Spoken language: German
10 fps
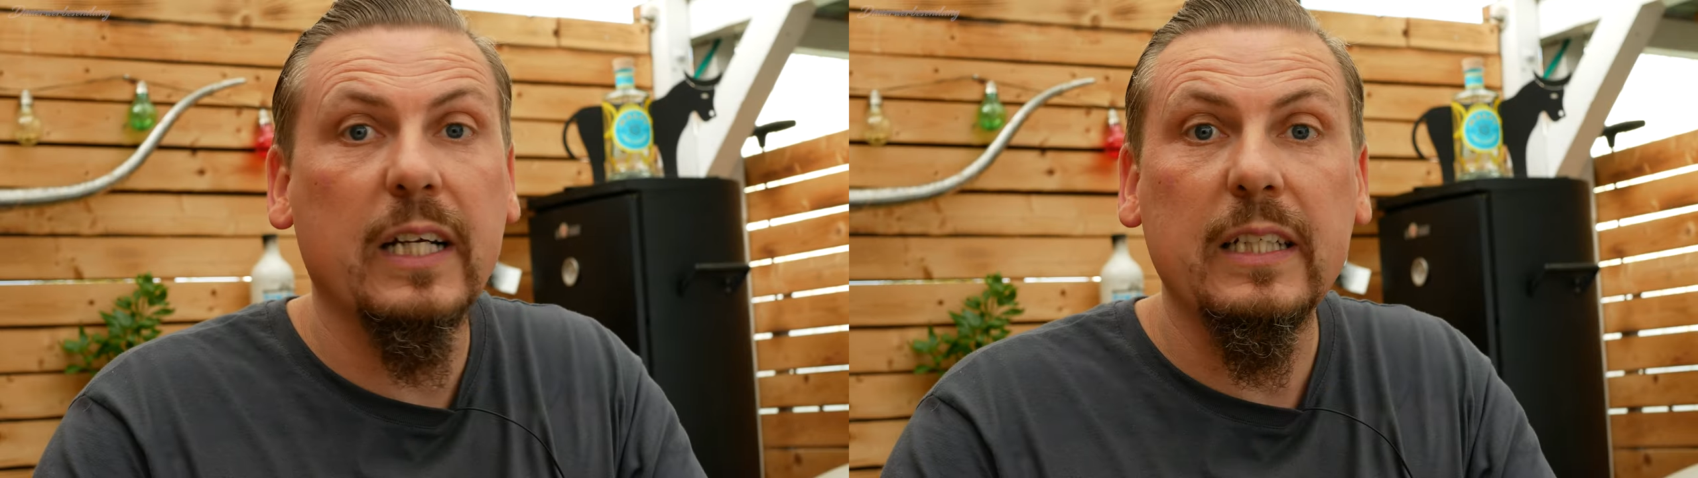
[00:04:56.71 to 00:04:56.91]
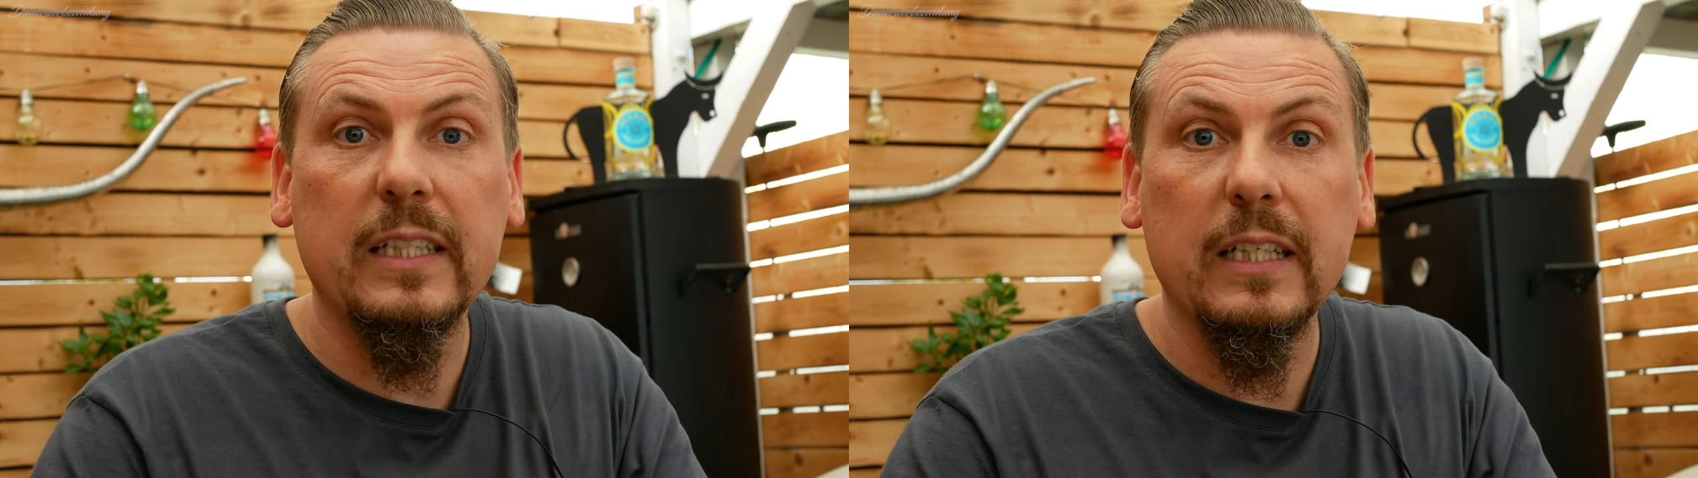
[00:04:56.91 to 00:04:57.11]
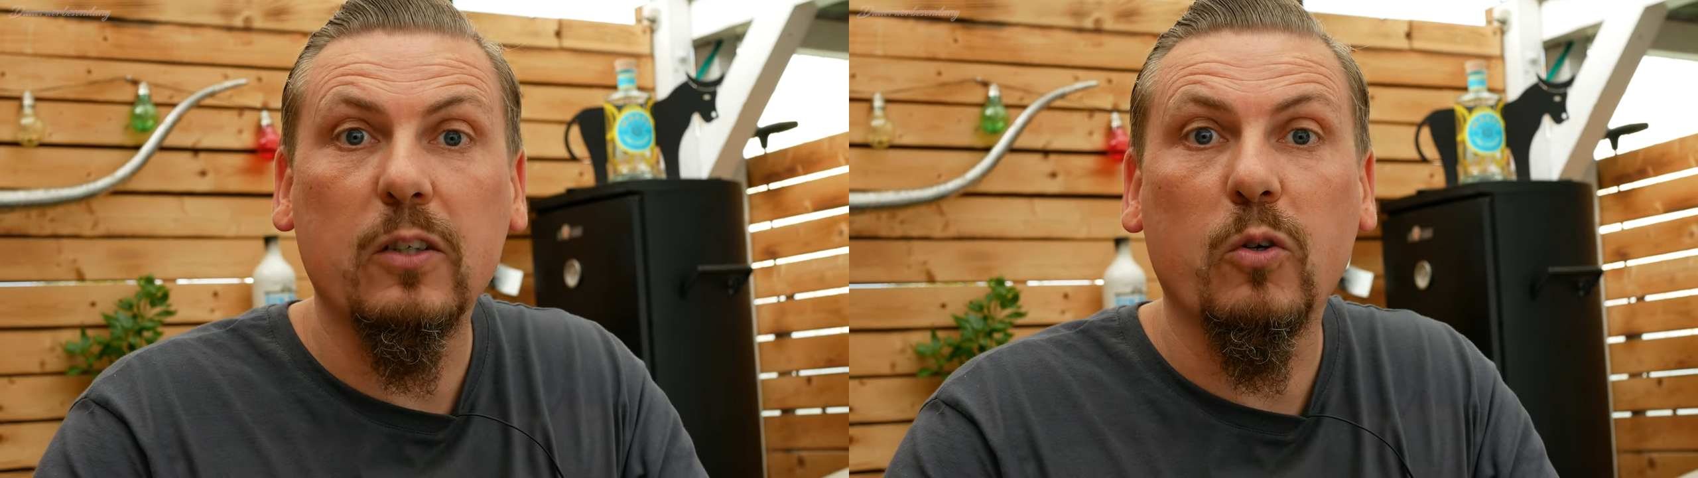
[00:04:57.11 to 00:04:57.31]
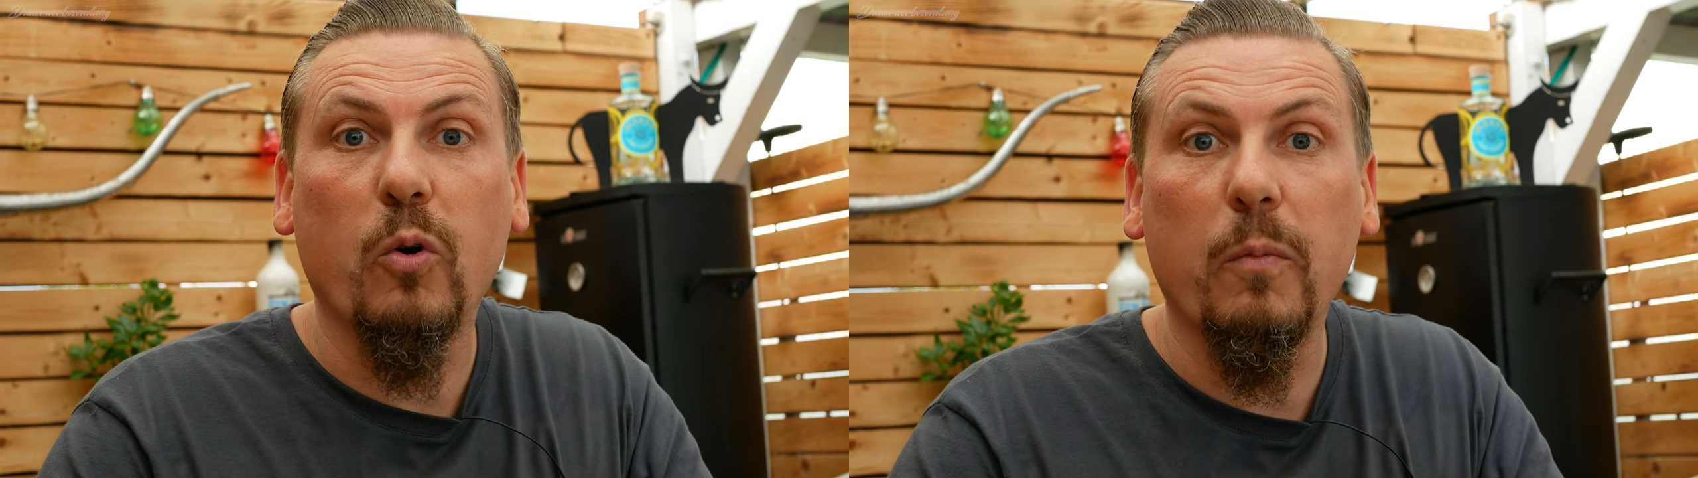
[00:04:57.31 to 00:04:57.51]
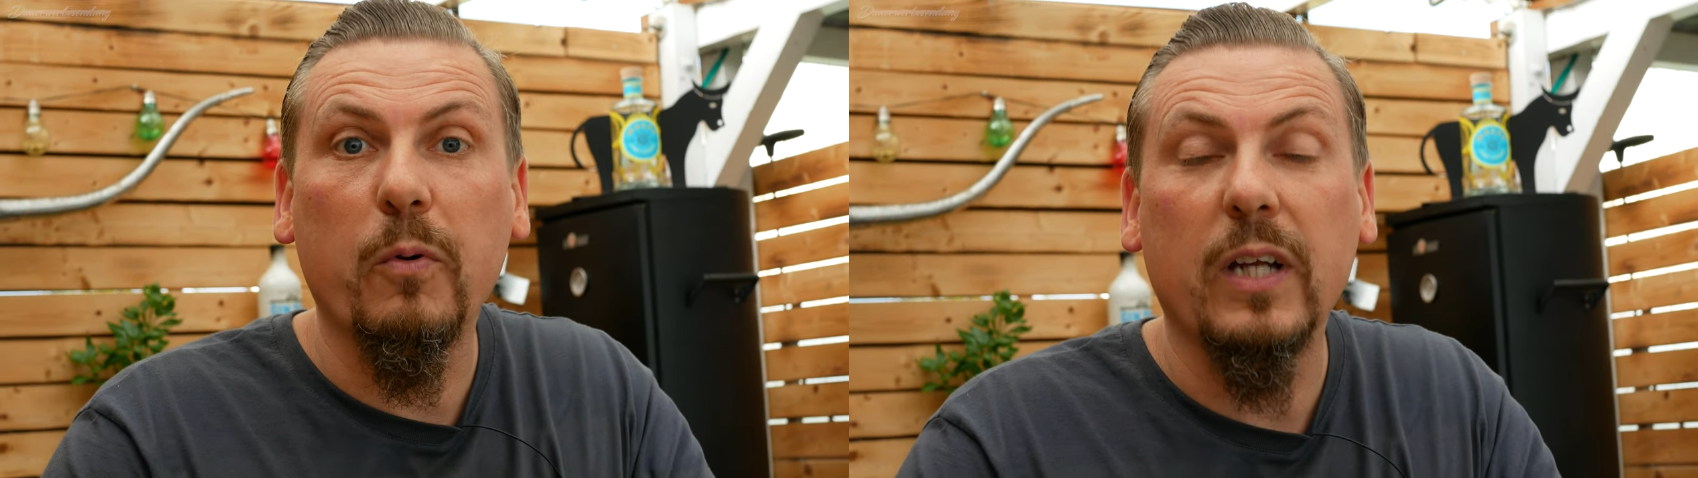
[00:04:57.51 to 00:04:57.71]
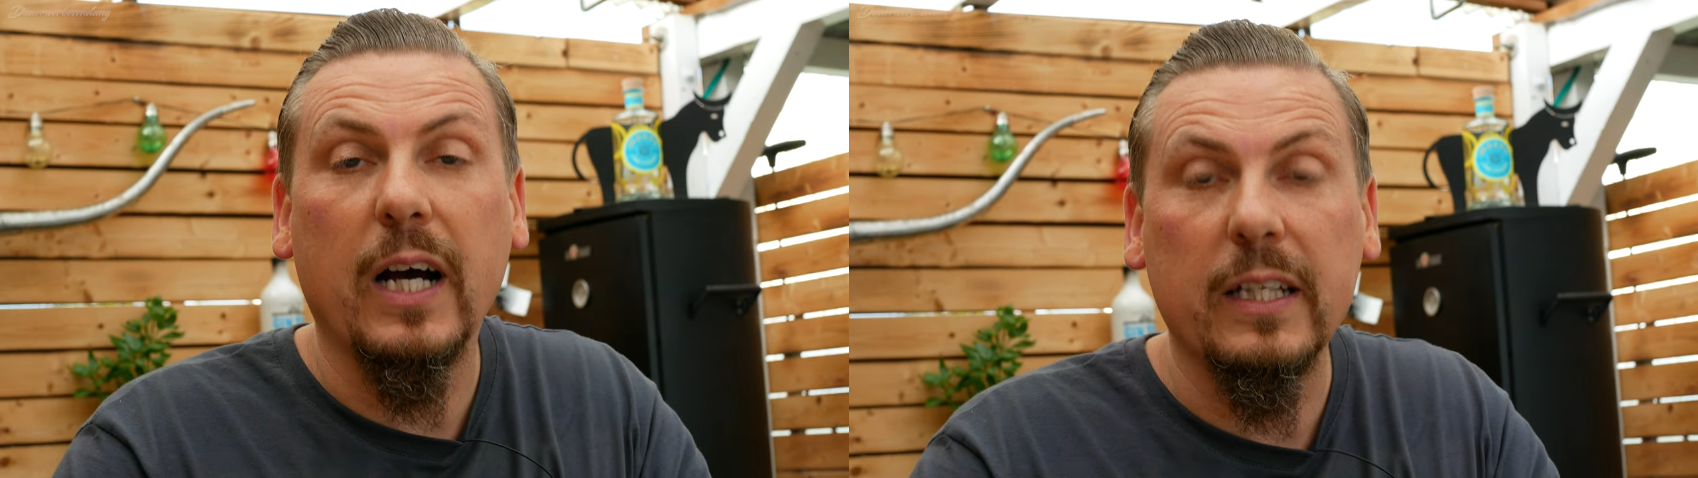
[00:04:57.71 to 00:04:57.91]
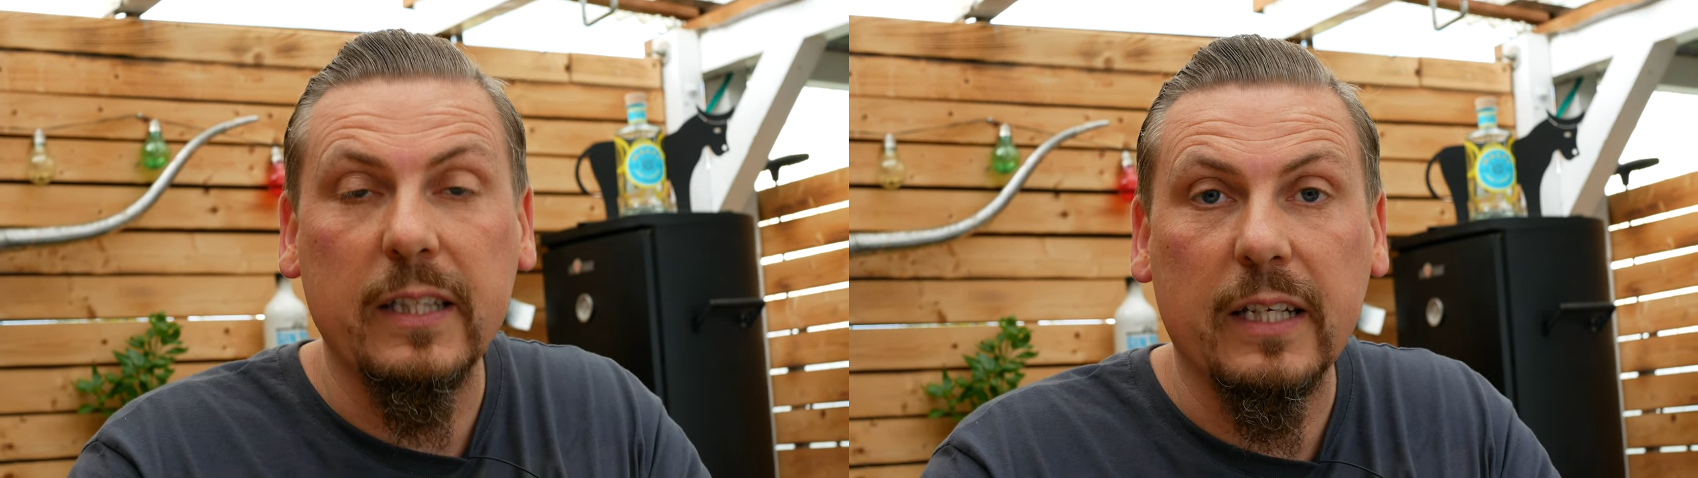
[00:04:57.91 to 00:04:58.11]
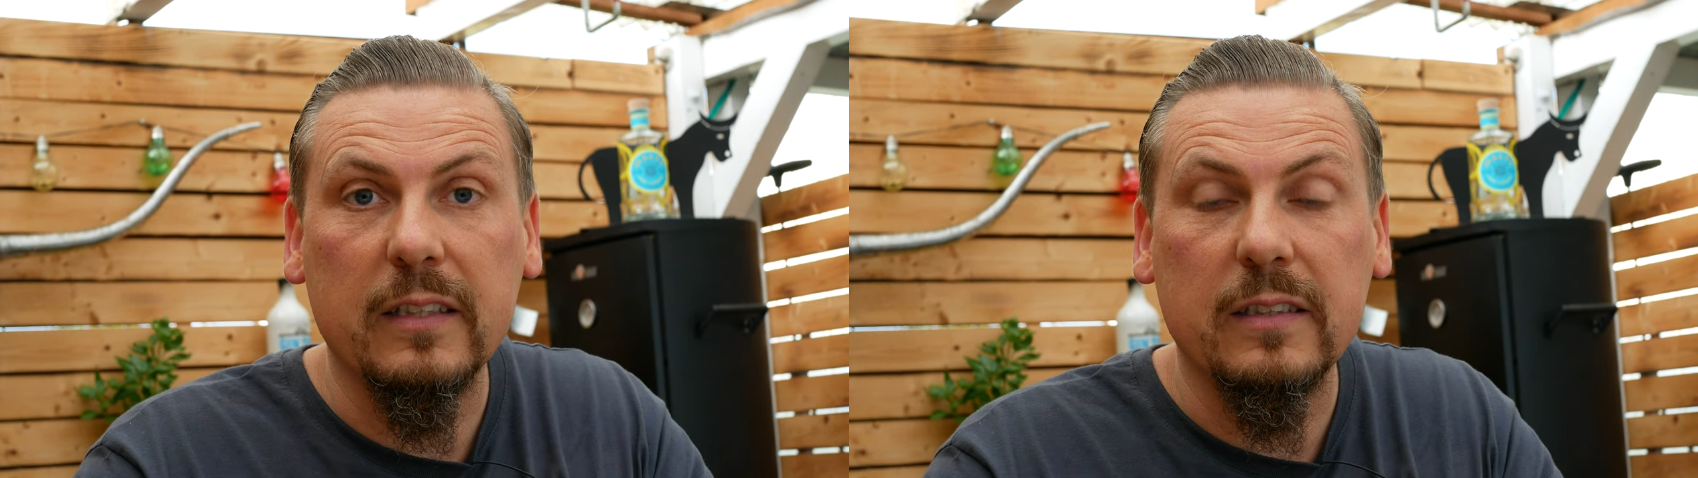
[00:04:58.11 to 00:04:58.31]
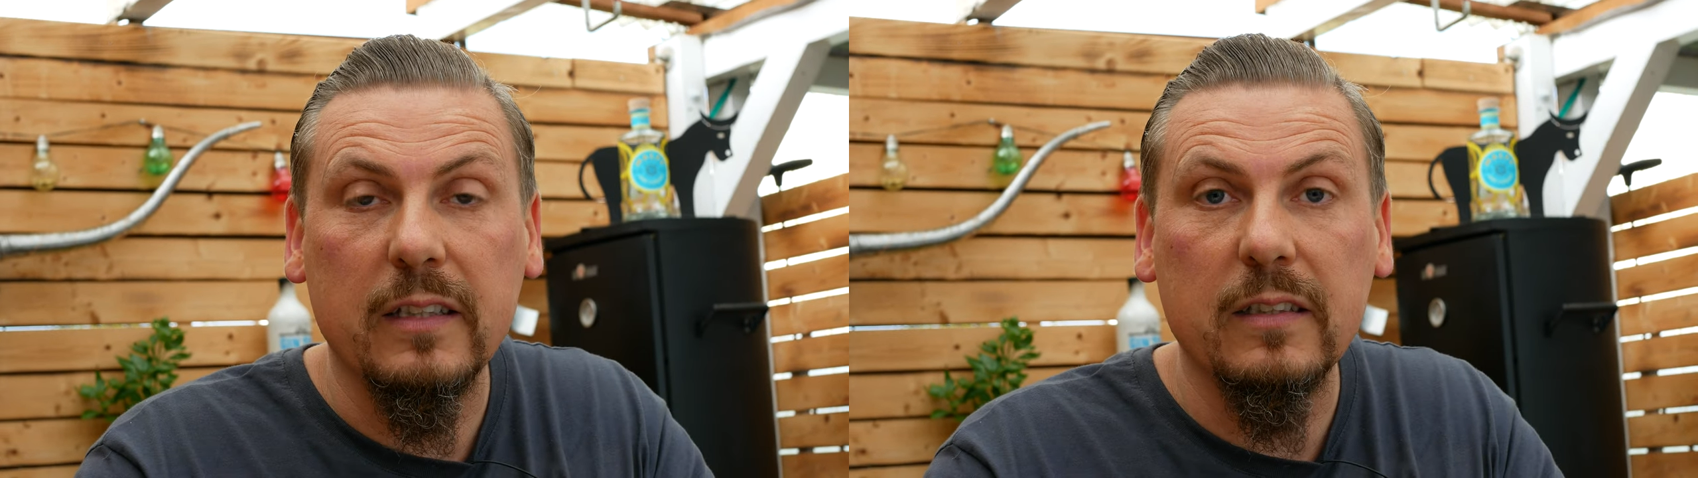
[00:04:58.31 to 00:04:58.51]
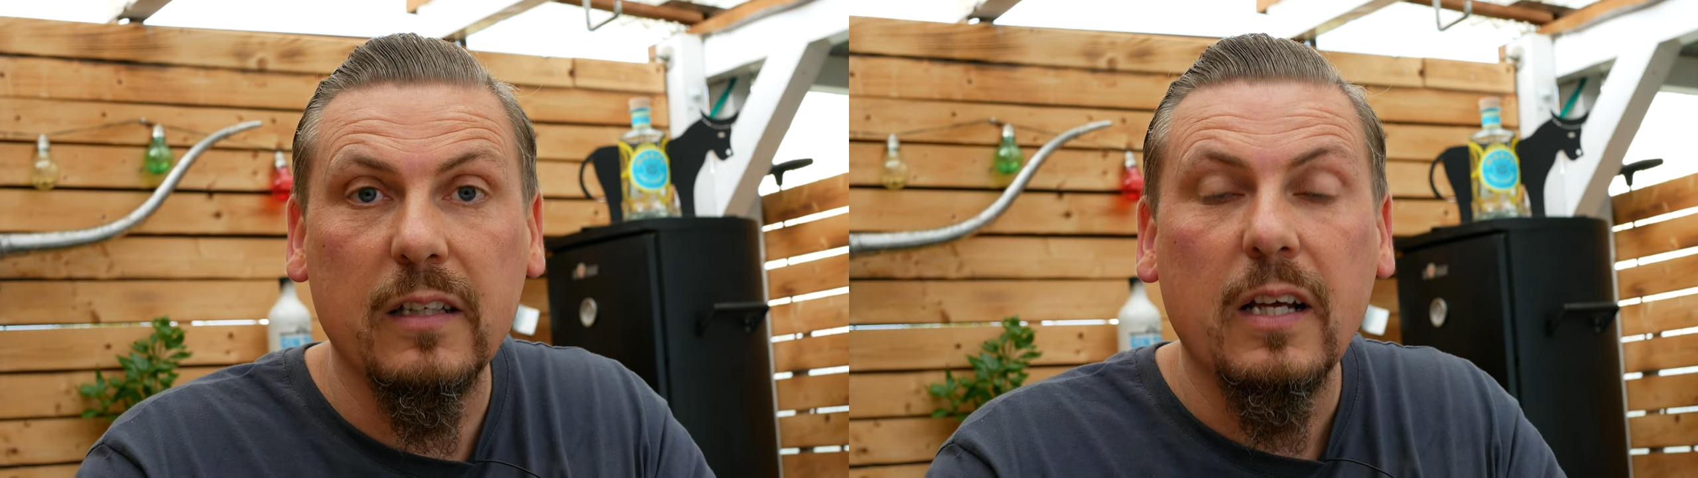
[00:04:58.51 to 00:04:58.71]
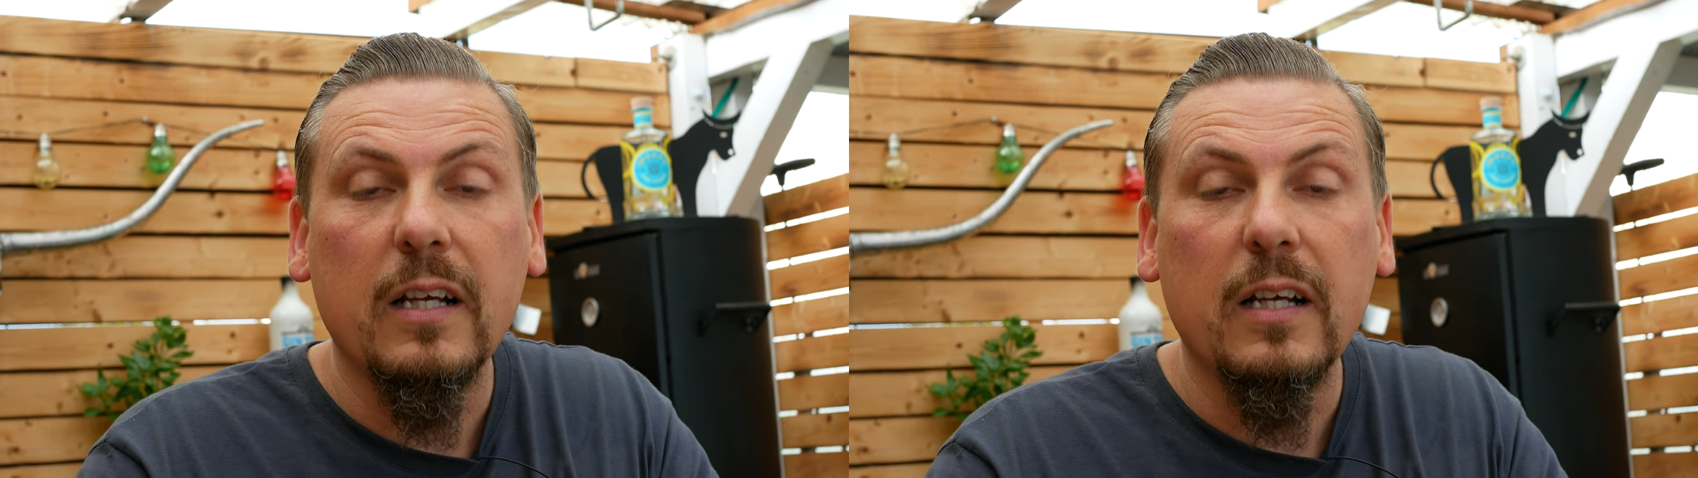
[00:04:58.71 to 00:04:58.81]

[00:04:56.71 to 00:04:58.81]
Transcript: richtig grob und hartnäckig sind,